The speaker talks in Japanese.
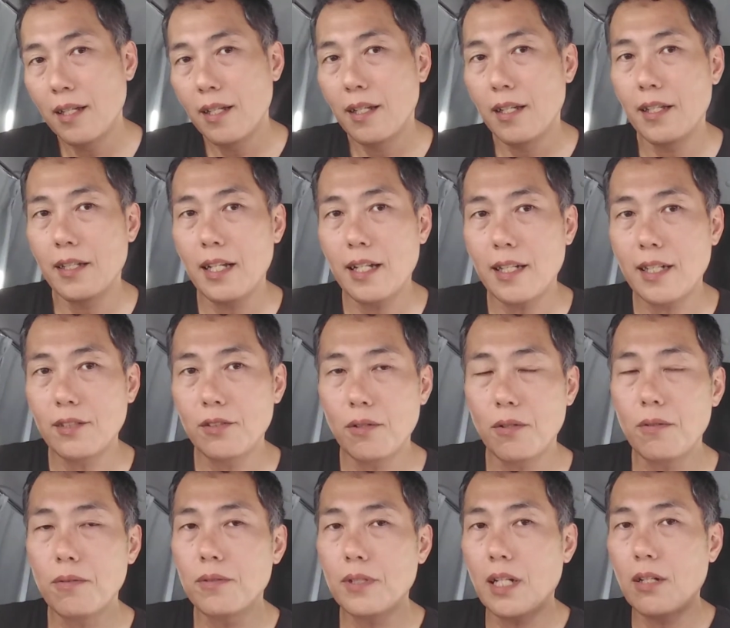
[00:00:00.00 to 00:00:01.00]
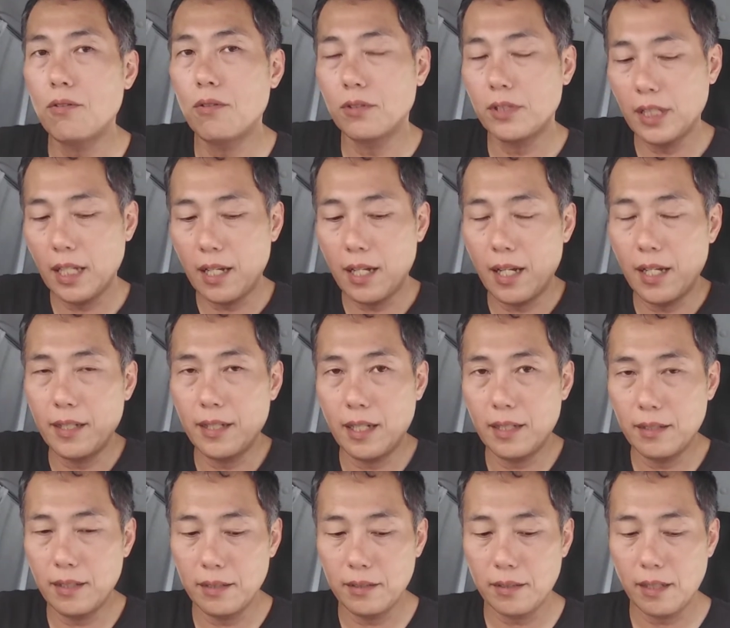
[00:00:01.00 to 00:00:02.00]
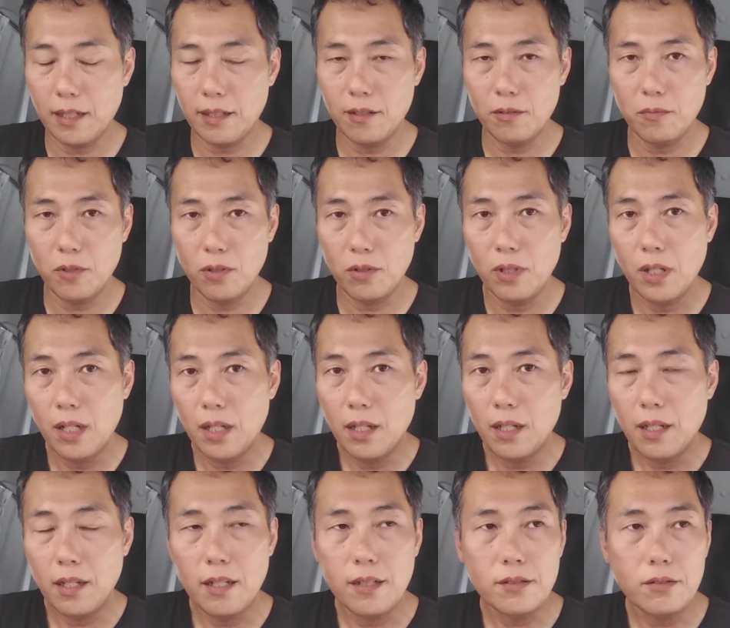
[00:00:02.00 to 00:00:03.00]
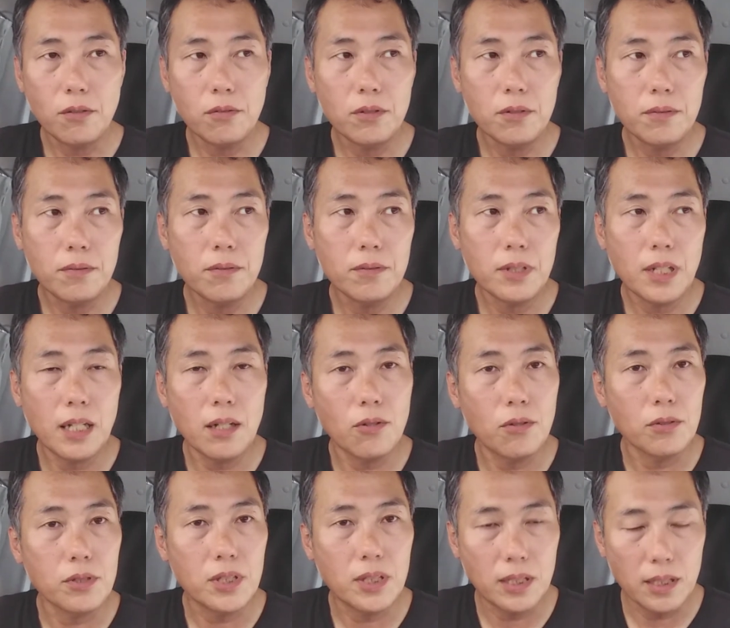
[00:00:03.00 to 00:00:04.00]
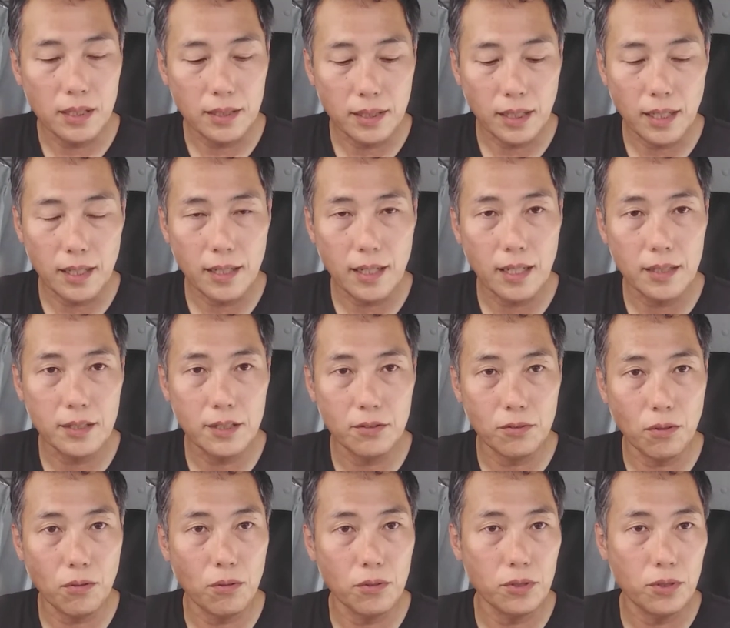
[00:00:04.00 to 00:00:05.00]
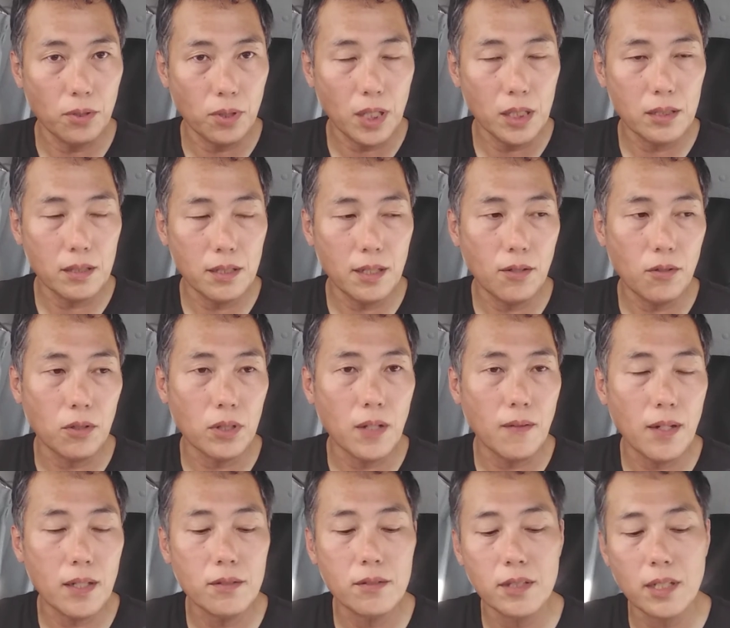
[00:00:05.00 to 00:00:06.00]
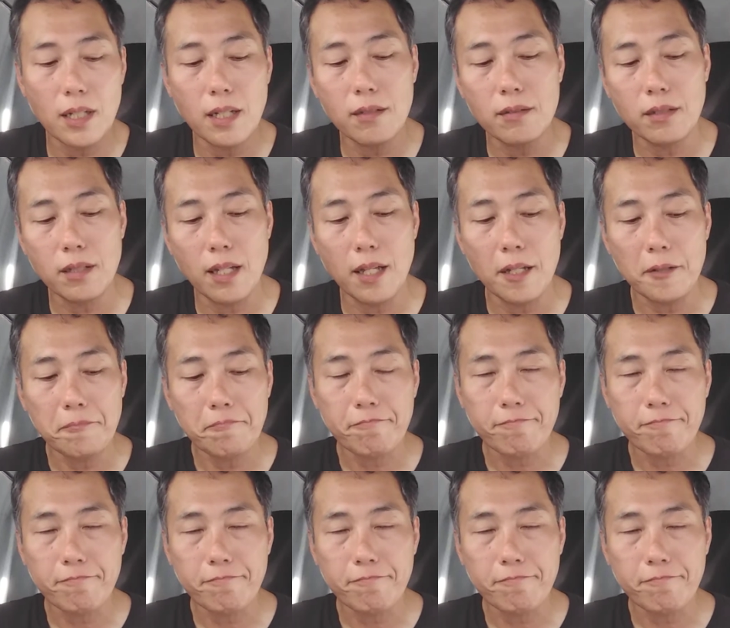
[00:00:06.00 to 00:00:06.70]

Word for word: えー、なんかそういうふうなこう世界なんですけれども、えー、そういうふうなこう小さい価値のこう序列にこだわるんじゃなくて、